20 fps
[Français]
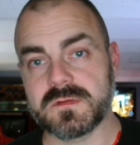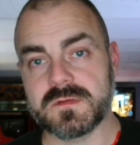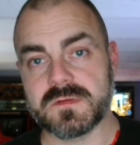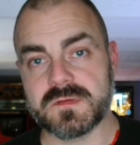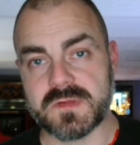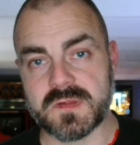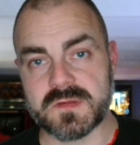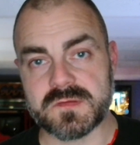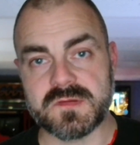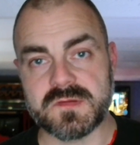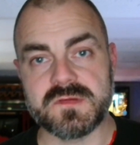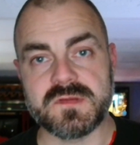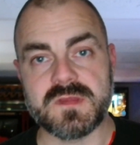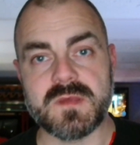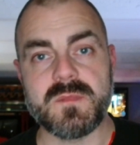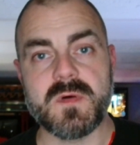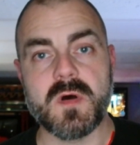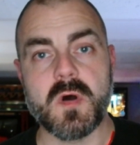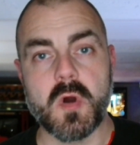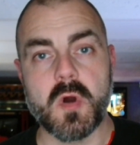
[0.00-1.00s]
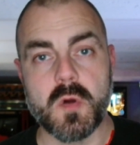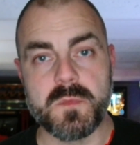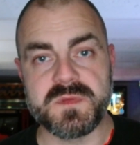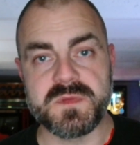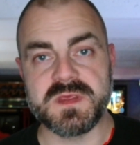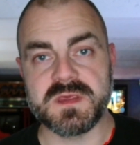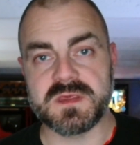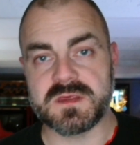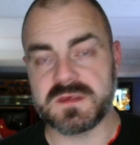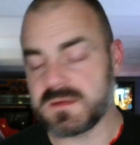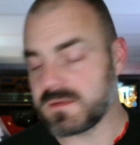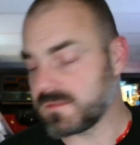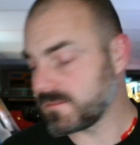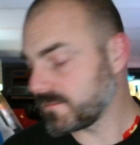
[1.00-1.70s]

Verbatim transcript: c'est un système optique.